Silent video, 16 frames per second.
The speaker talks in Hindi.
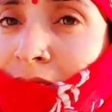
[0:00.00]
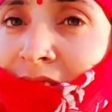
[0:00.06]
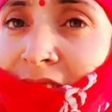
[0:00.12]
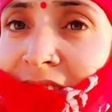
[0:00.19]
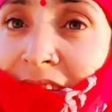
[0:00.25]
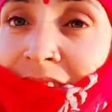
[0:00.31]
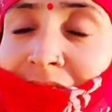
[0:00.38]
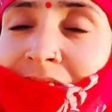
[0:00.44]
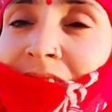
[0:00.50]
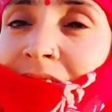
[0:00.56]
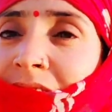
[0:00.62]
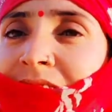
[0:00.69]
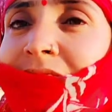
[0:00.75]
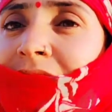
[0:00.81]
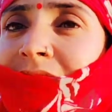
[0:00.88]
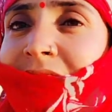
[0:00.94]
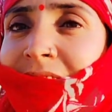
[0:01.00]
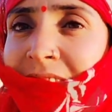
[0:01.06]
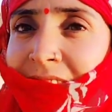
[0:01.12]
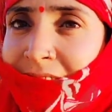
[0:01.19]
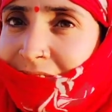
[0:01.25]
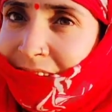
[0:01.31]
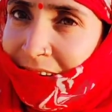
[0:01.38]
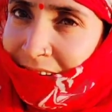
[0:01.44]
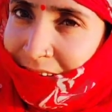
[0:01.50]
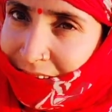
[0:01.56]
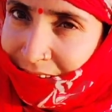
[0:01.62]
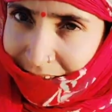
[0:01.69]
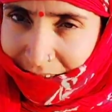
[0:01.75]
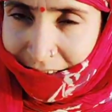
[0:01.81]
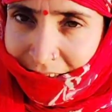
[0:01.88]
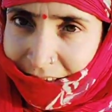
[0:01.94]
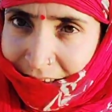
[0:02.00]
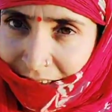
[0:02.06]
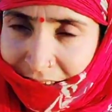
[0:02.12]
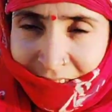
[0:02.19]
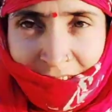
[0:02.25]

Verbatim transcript: ए ताने दिए ही तारे घर का का